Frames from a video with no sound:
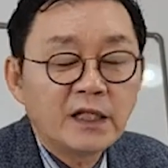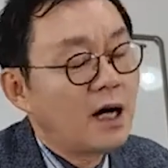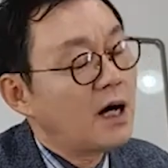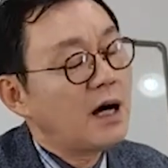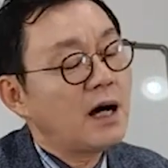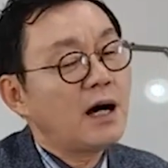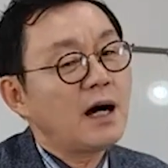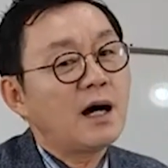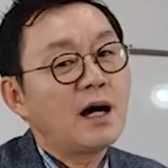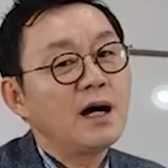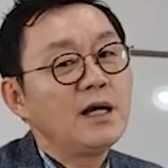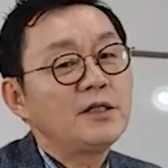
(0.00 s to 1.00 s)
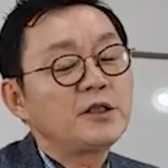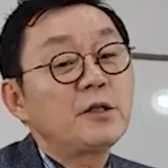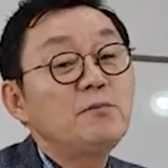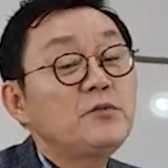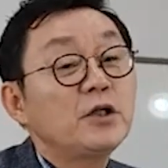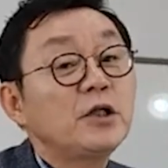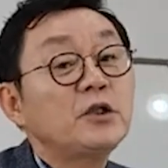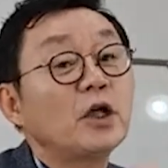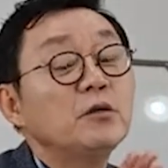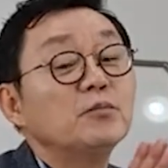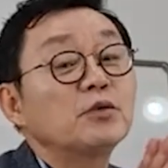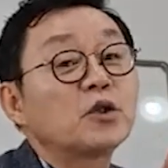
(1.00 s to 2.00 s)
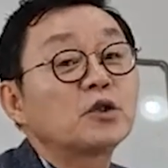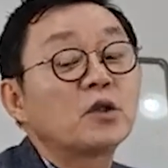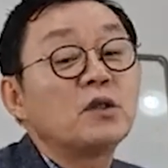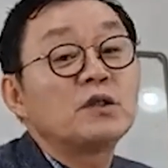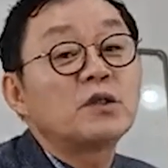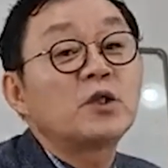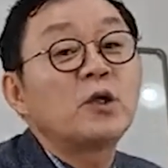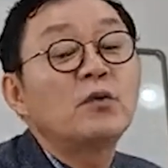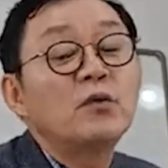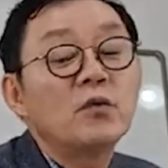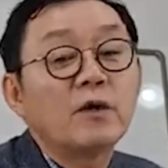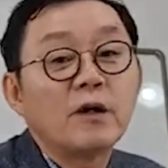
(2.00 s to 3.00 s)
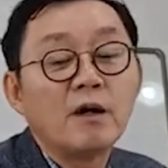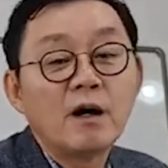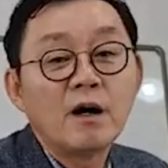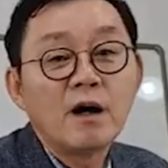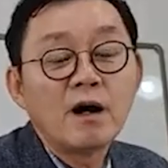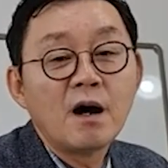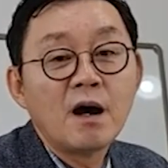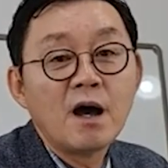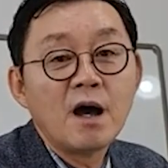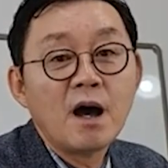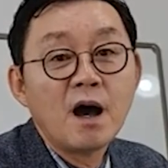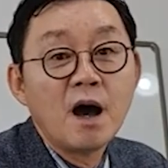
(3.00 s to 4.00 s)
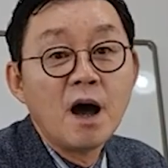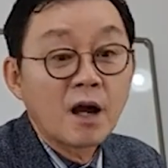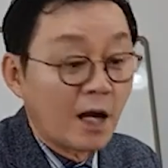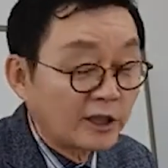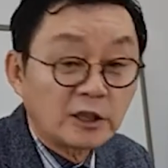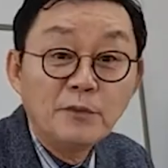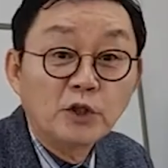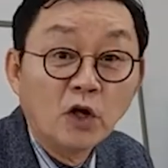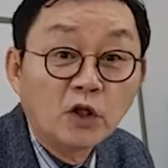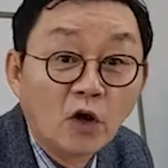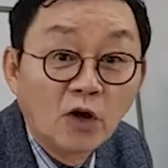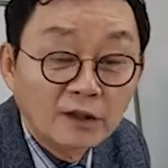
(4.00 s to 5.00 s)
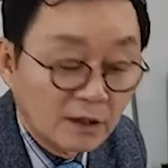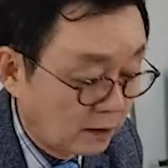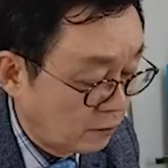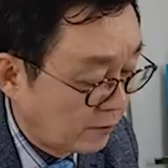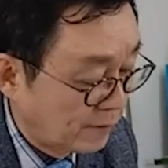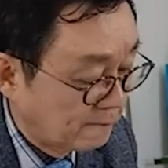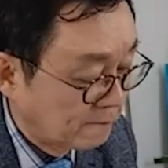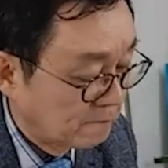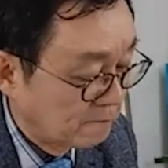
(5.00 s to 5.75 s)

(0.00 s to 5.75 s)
야, 10년 전부터 저를 지켜본 곳. 가슴이 덜컹하더라고요.